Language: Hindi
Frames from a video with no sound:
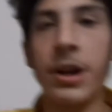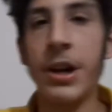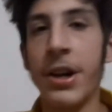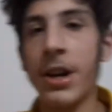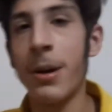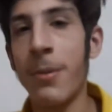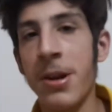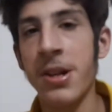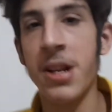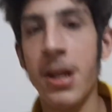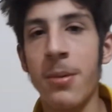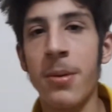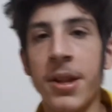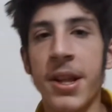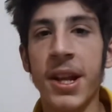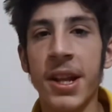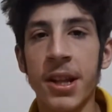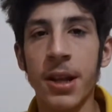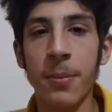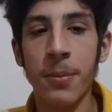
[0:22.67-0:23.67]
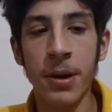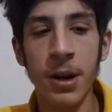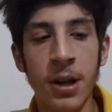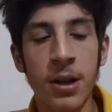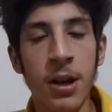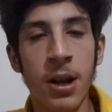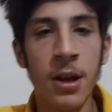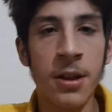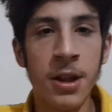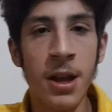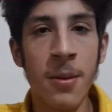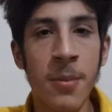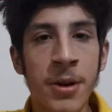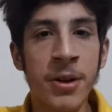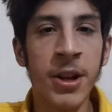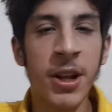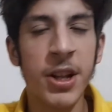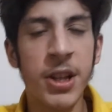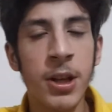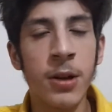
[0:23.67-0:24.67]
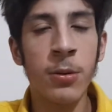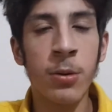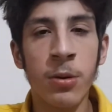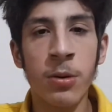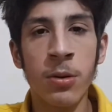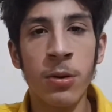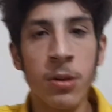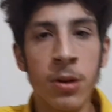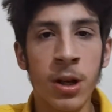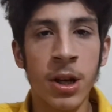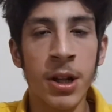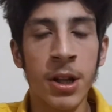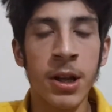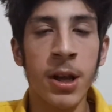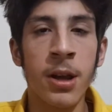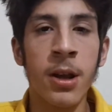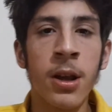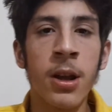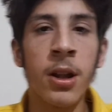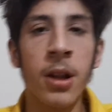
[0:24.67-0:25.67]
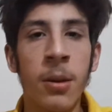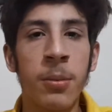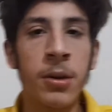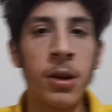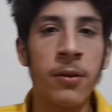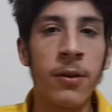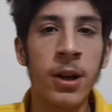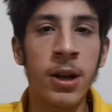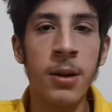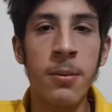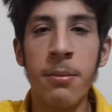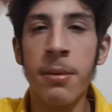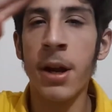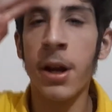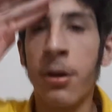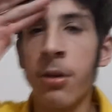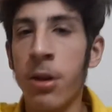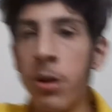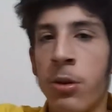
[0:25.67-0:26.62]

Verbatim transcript: ये ड्रामा शामा देखते हैं फिर एक असाइनमेंट रहती है वो करते हैं तब तक वेलकम बैक टू